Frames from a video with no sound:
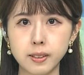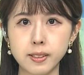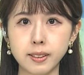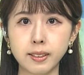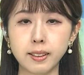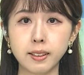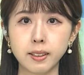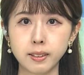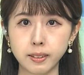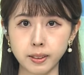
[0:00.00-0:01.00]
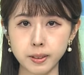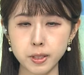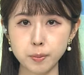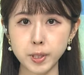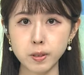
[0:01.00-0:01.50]
さて、高
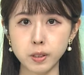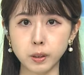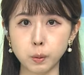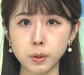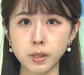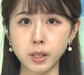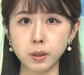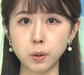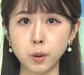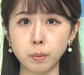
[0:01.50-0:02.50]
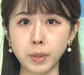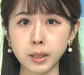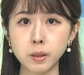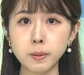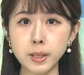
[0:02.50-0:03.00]
島市特産の
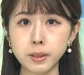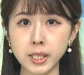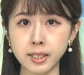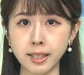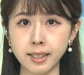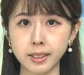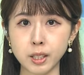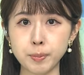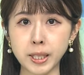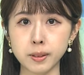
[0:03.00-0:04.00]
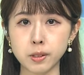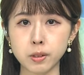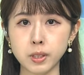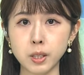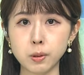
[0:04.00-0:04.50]
マクワウリが今
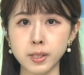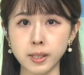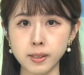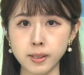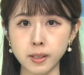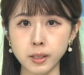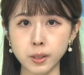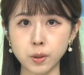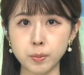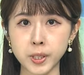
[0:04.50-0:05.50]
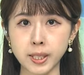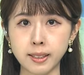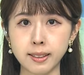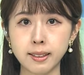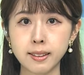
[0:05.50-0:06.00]
出荷の最盛期を
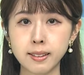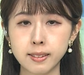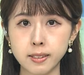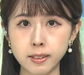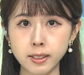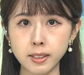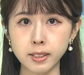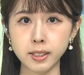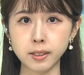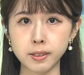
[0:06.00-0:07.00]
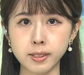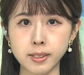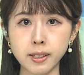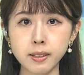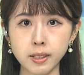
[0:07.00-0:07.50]
迎え、市内にある
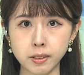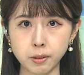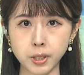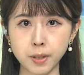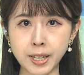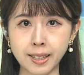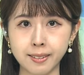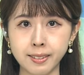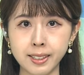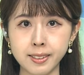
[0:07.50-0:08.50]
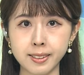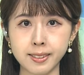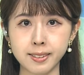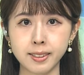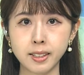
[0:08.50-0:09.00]
選果場では連
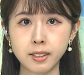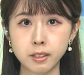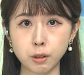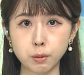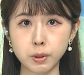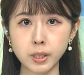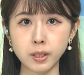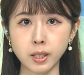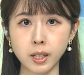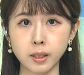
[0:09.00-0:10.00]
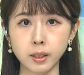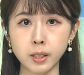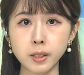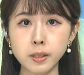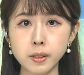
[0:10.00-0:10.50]
日職員が
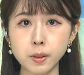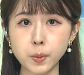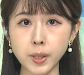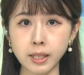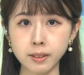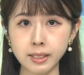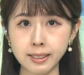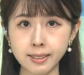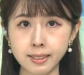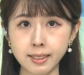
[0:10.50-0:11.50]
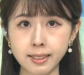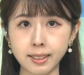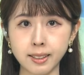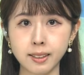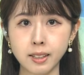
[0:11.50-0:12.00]
品質を確認しな
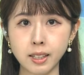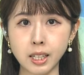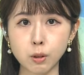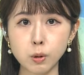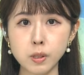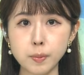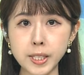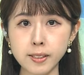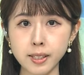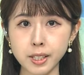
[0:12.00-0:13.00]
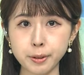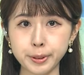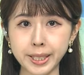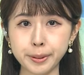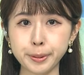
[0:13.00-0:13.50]
がら箱詰め作
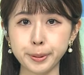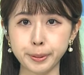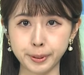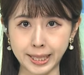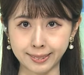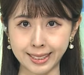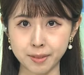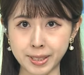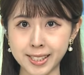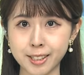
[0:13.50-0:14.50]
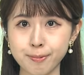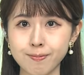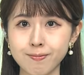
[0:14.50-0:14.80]
業などを行っています。